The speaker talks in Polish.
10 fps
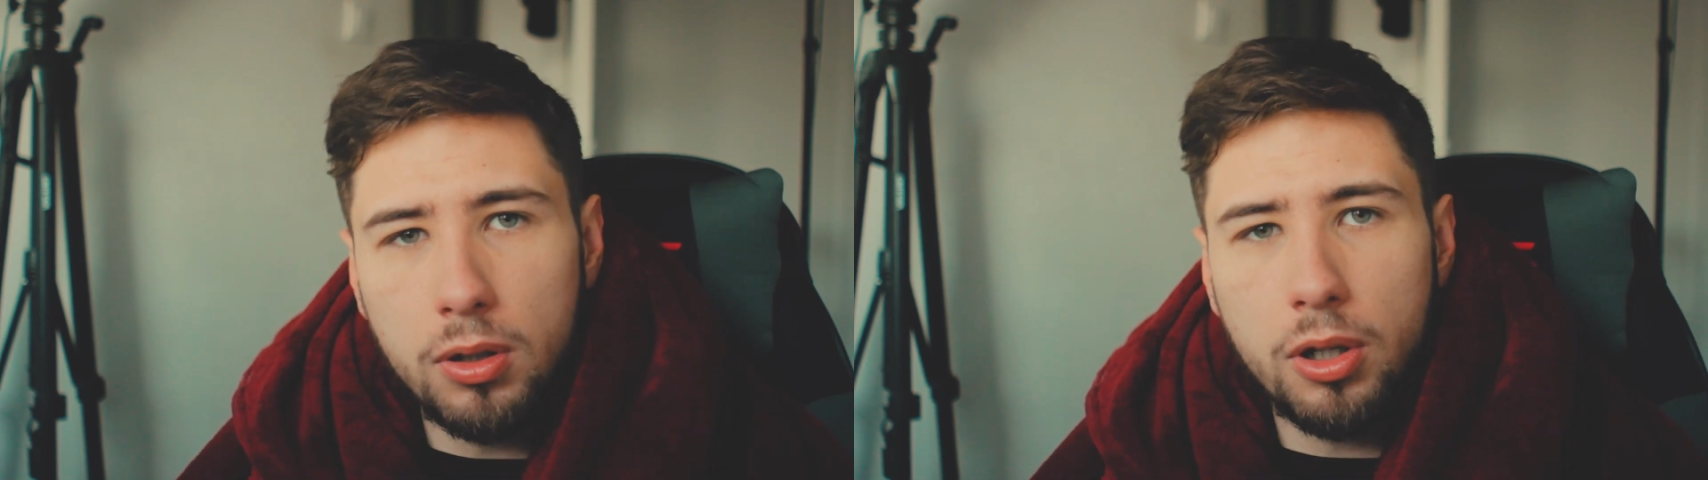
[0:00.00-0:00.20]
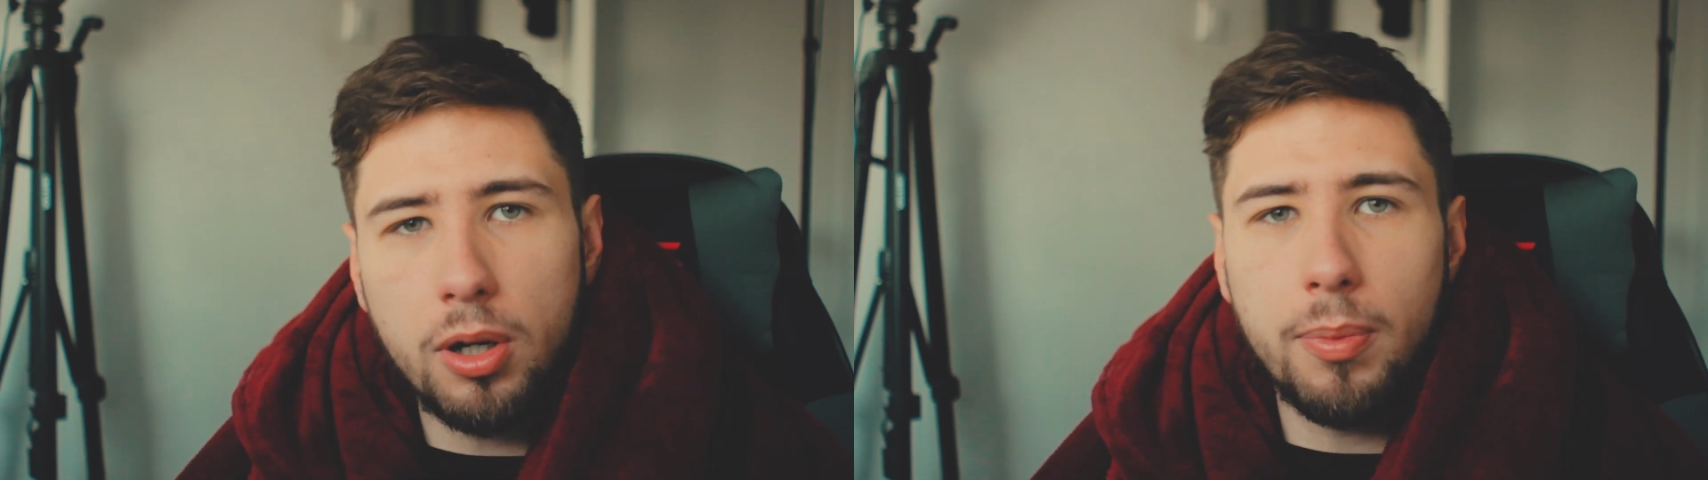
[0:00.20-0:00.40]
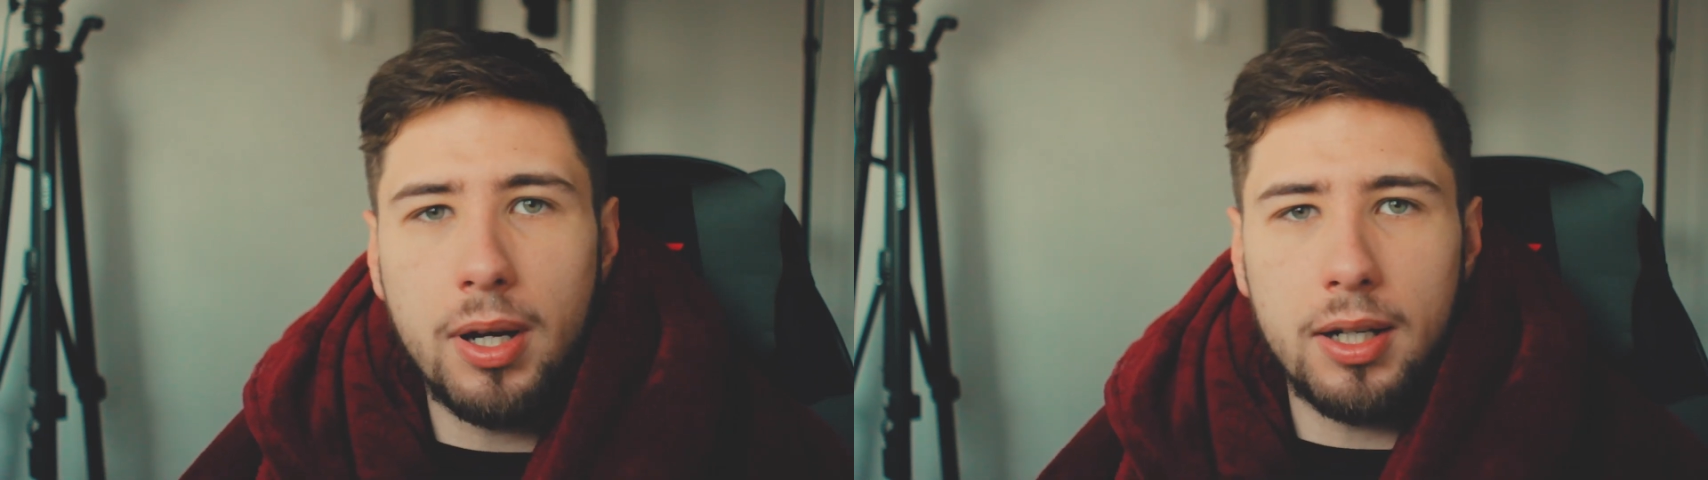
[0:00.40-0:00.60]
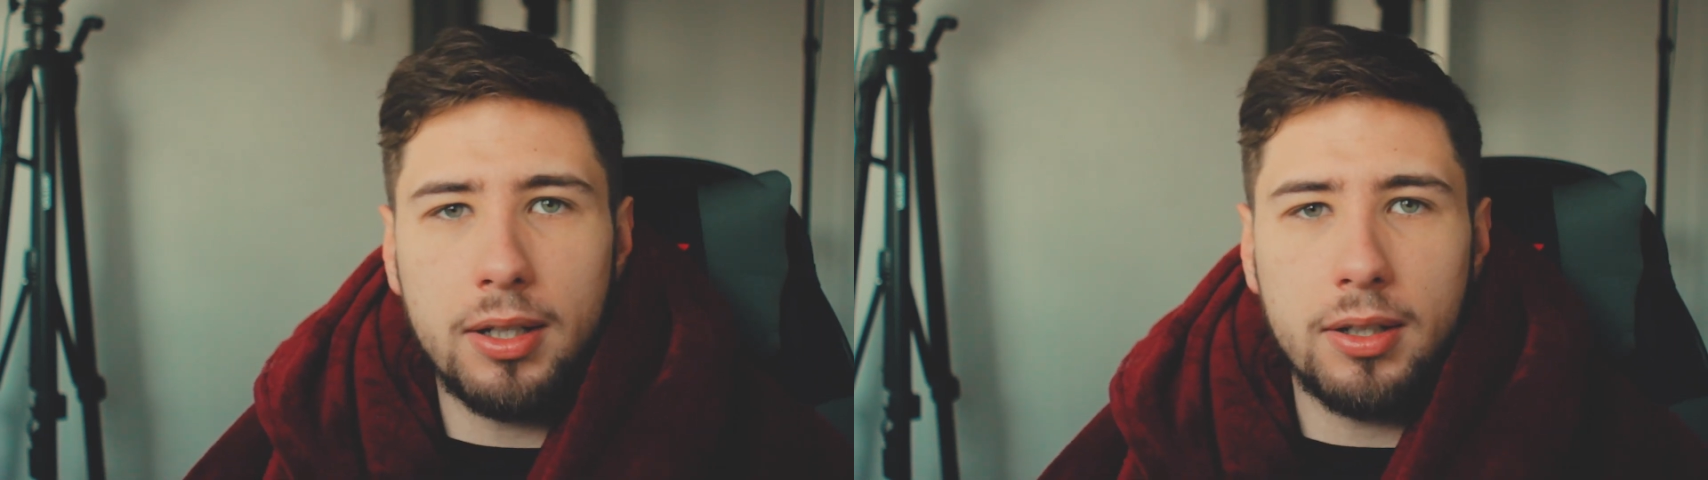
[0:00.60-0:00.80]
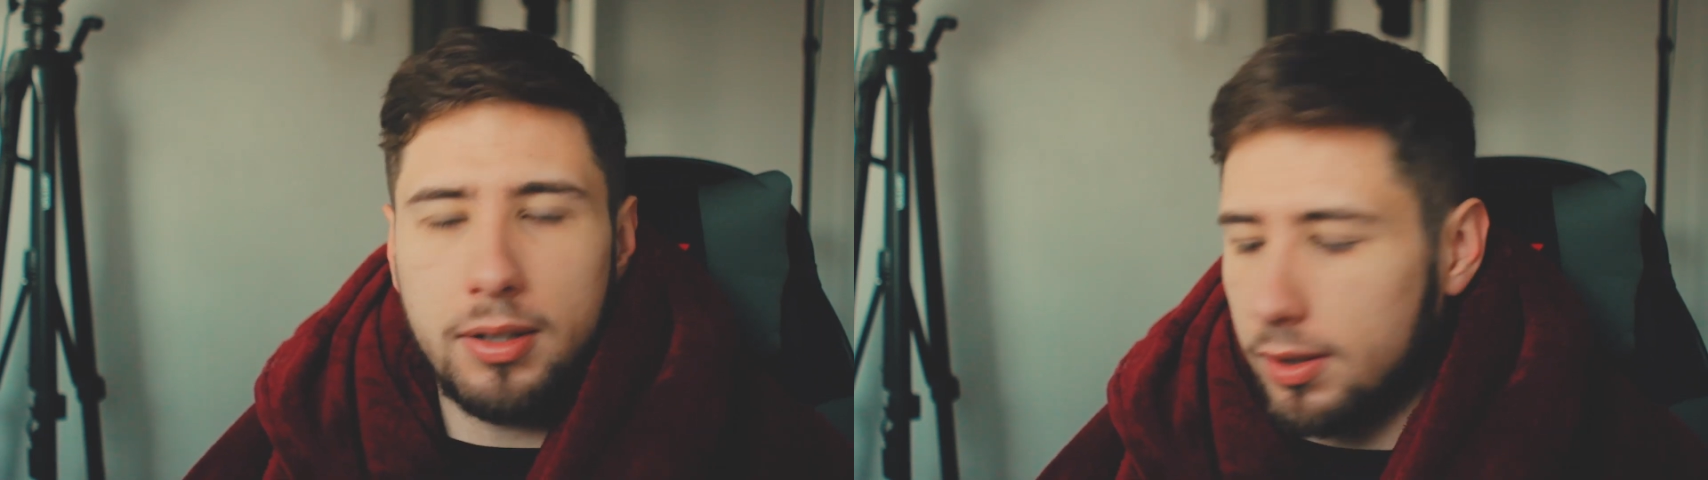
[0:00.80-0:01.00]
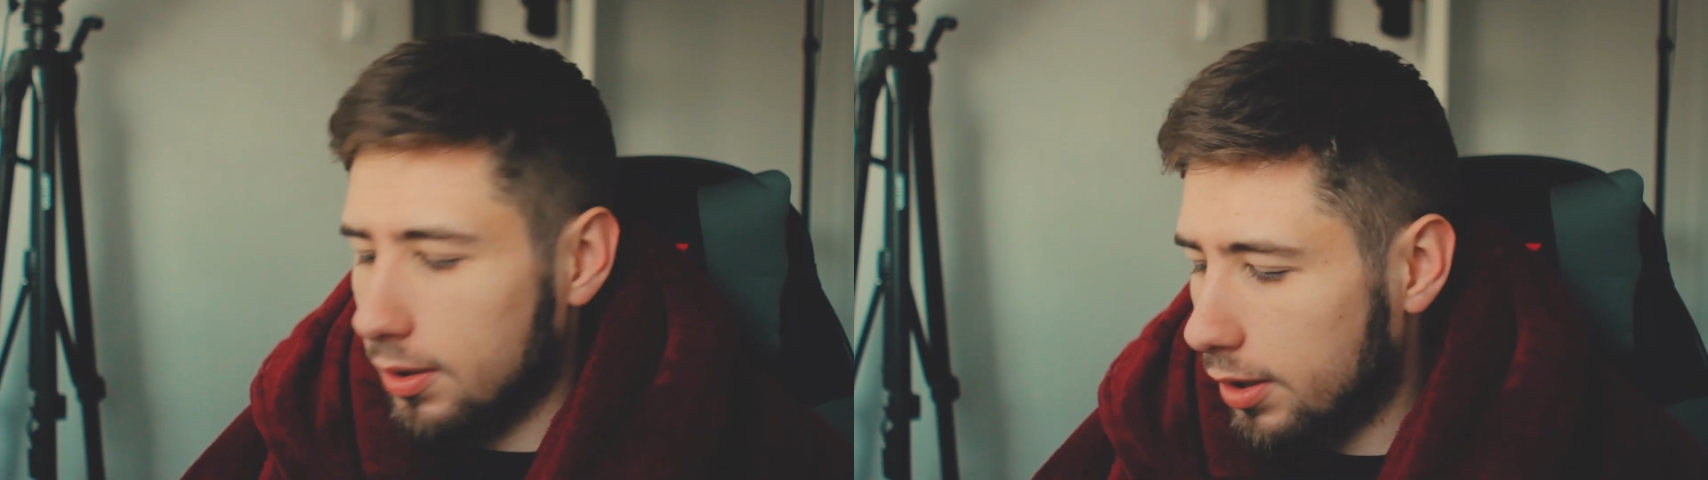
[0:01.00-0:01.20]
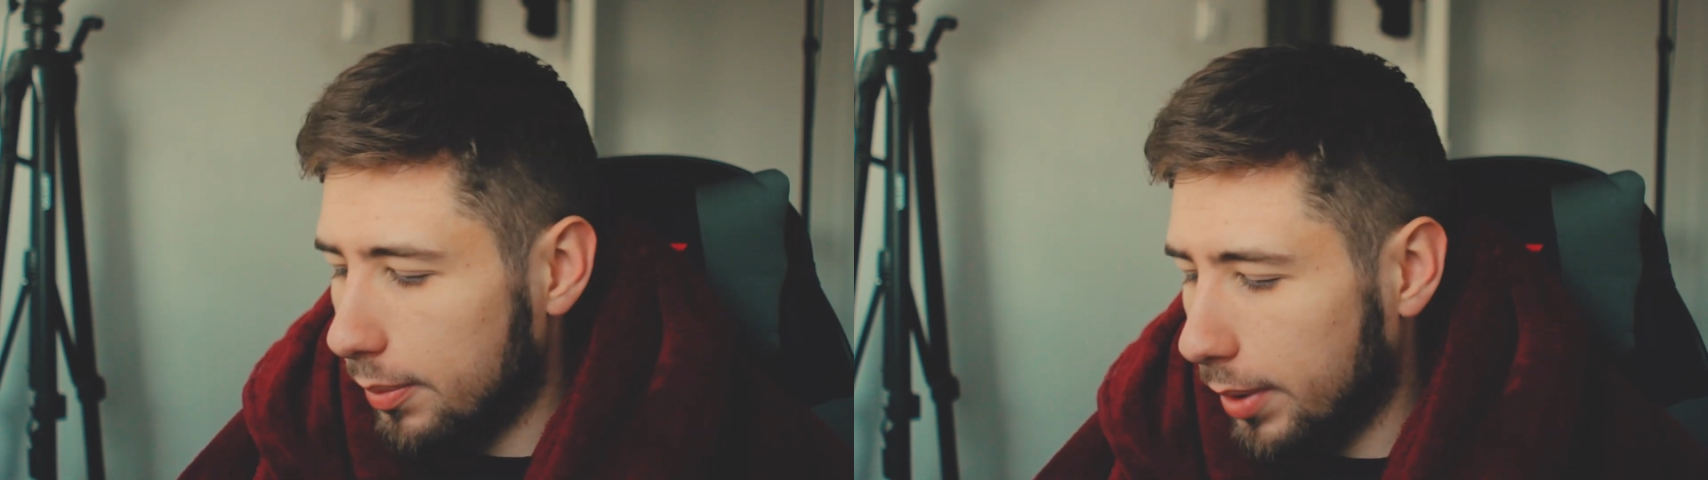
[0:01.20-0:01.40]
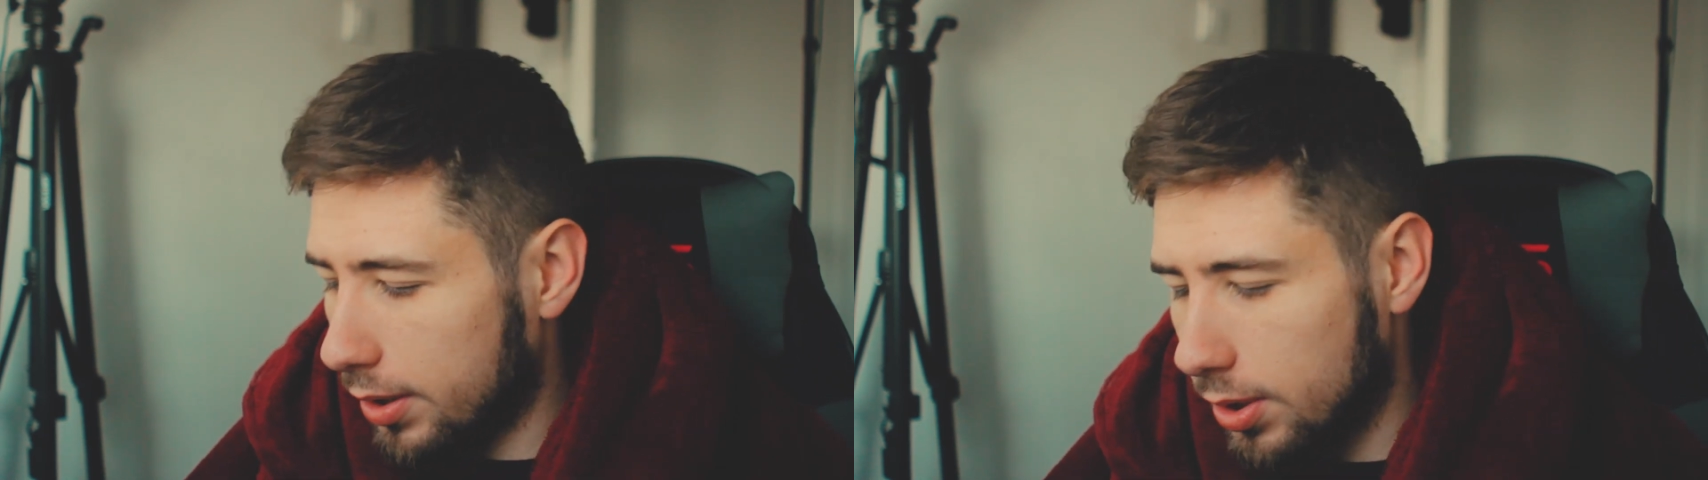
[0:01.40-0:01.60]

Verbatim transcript: choroba, grypa,